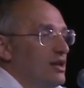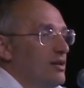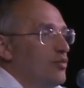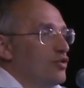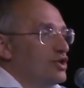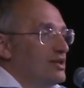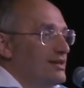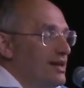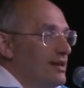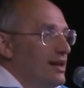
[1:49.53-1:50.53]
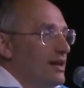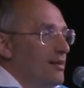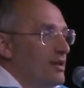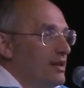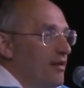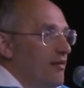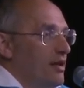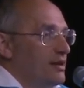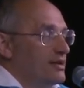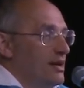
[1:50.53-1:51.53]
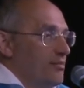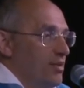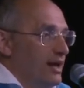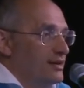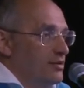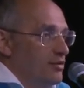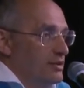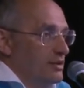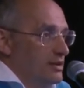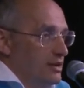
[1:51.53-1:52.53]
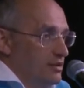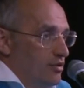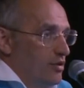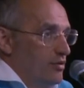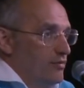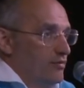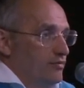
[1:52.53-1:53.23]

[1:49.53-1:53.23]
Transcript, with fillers: ему очень сильно рекомендовалось брать сестер.